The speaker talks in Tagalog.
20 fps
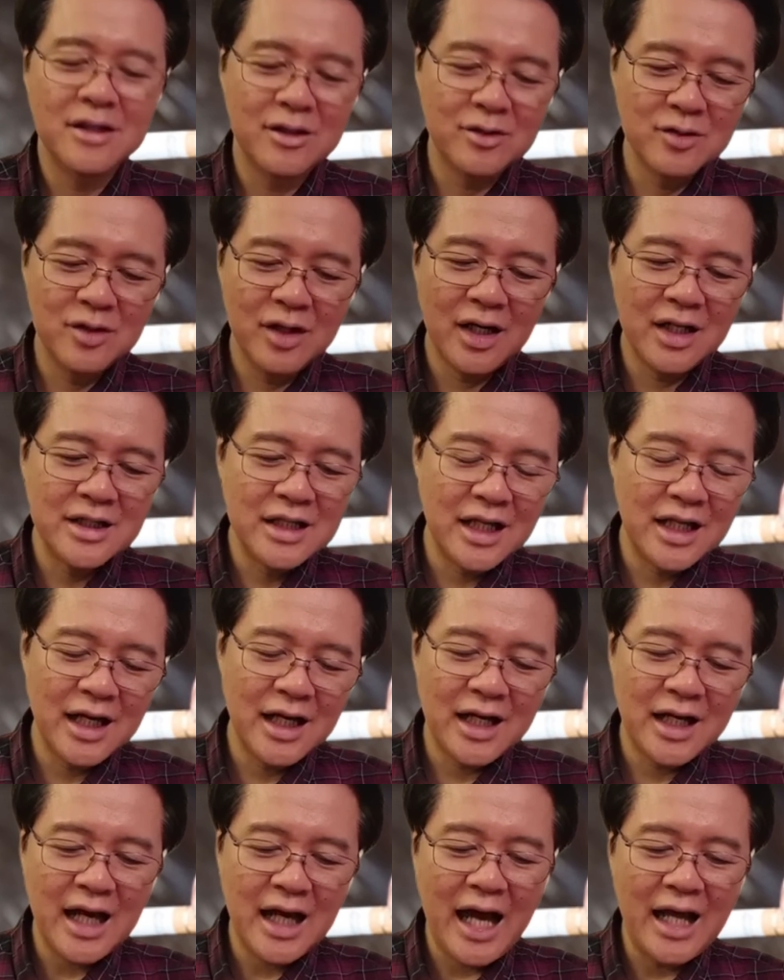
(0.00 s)
ko na nga
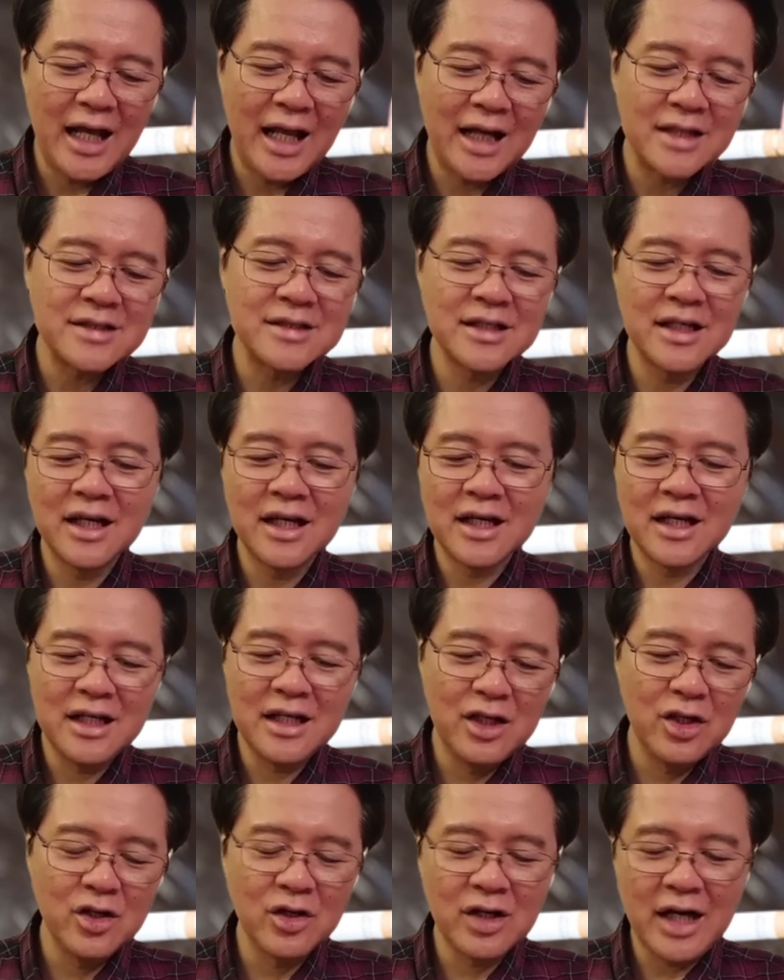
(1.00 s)
nilagay alak
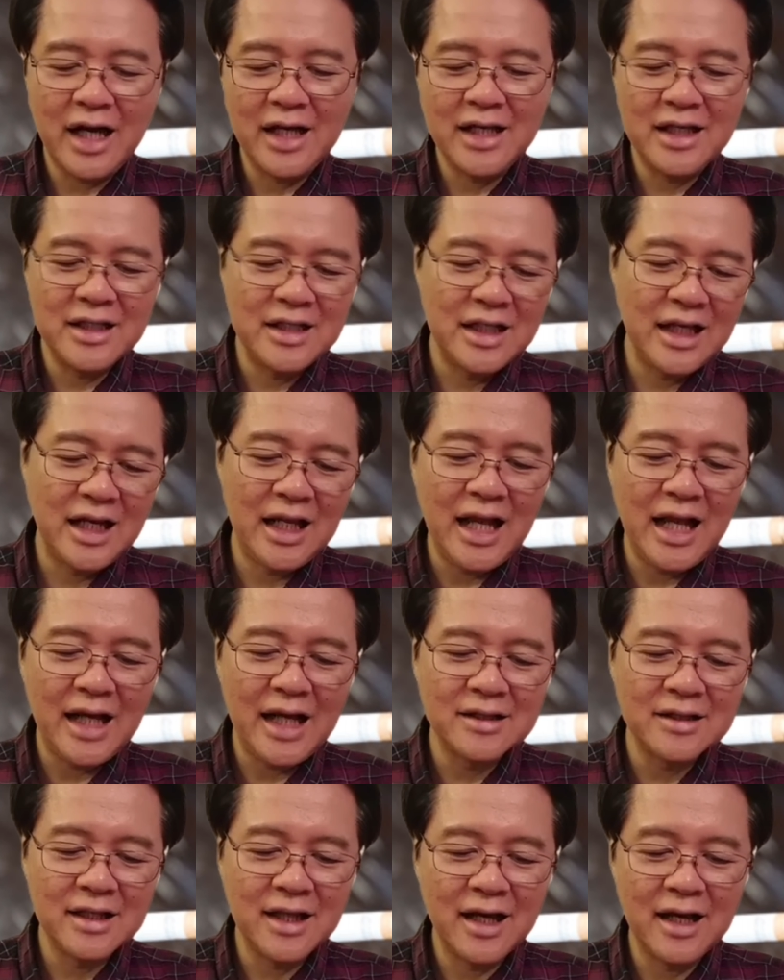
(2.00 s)
sigarilyo, kaya nila
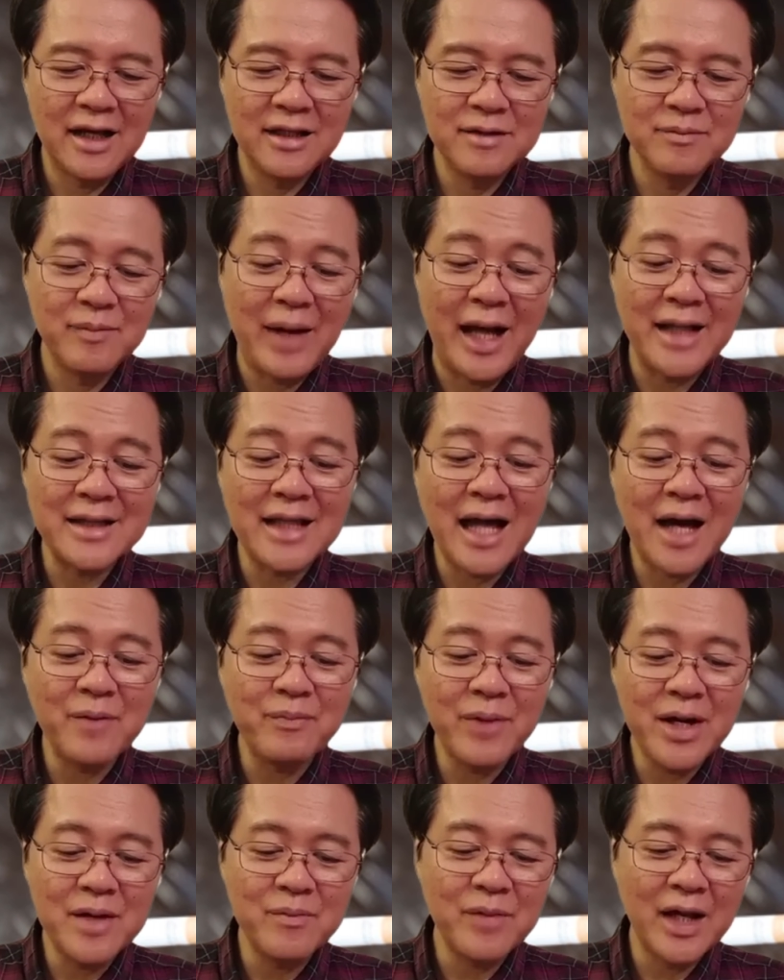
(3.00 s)
lahat yan. Bata
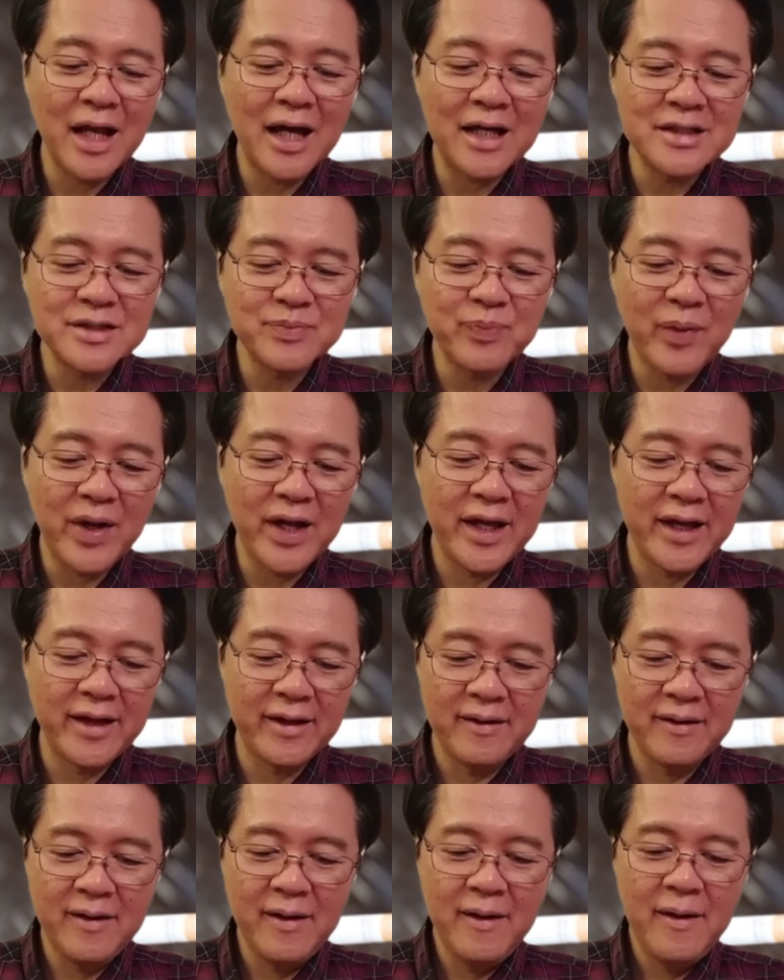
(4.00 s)
pa, malakas pa eh.